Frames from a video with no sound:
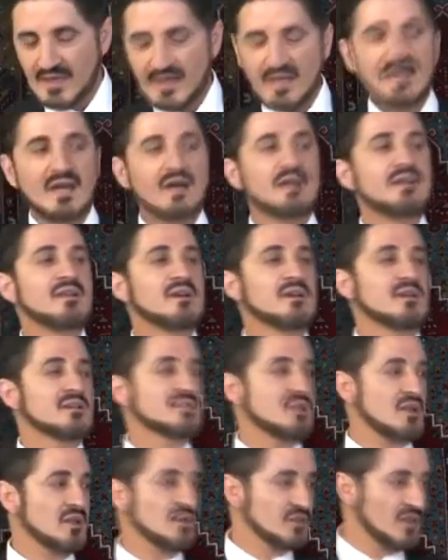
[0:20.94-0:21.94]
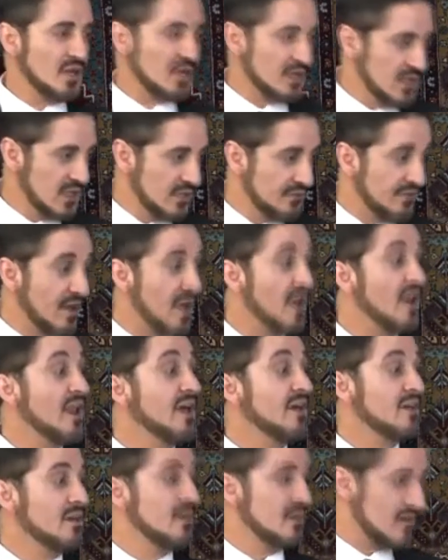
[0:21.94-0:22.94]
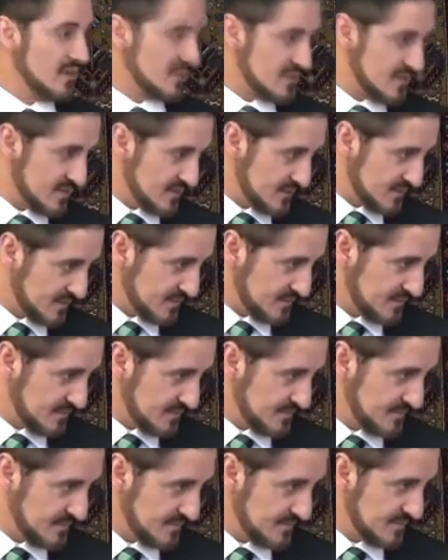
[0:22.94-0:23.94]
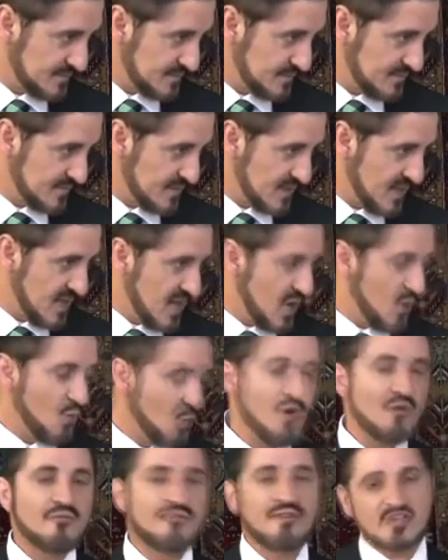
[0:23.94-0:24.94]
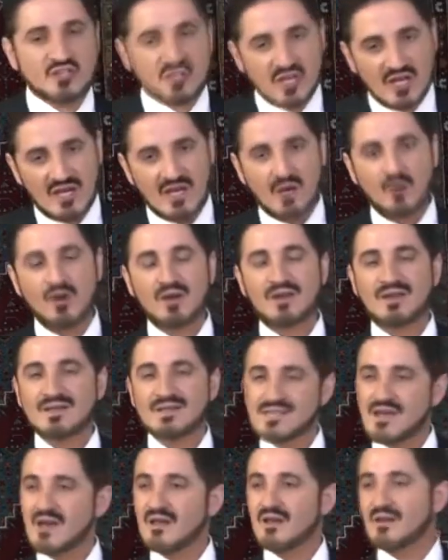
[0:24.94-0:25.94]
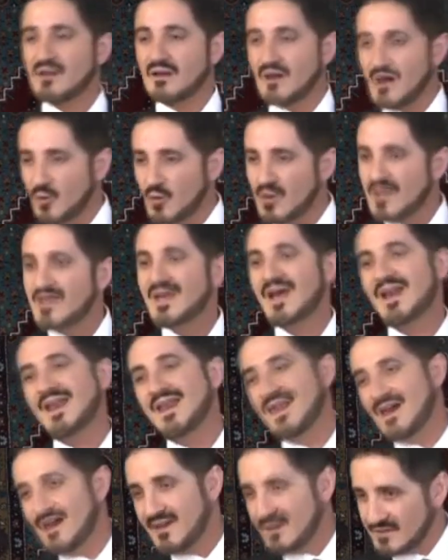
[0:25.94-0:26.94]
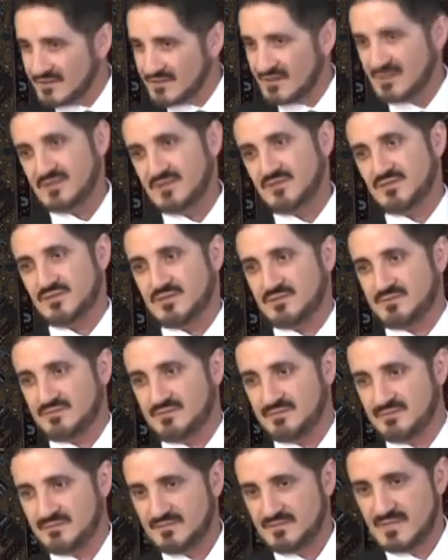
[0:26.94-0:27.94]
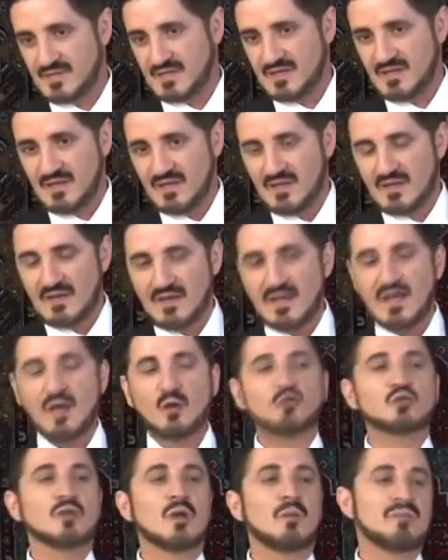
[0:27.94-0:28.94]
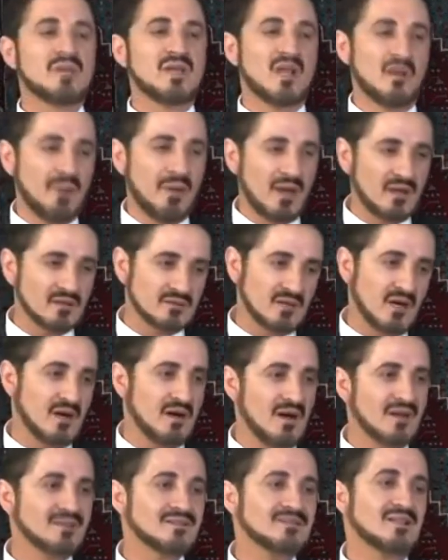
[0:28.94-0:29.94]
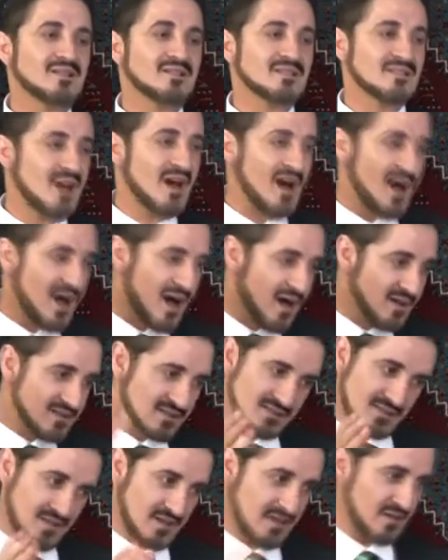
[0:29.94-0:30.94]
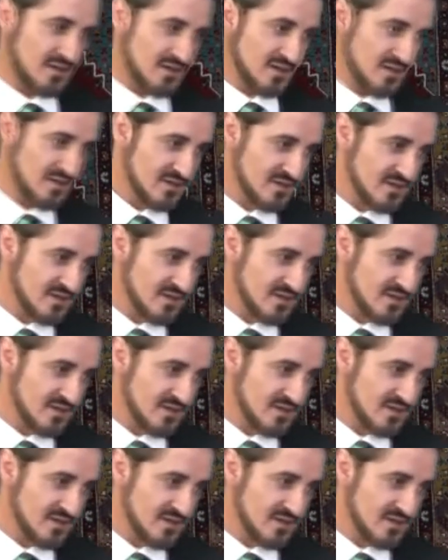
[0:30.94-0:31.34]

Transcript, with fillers: لأن نصر الضعيف ألا ينكسر وفشل وانكسار القوي ألا ينتصر لا يطلب من البيضة أن تصدع الصخرة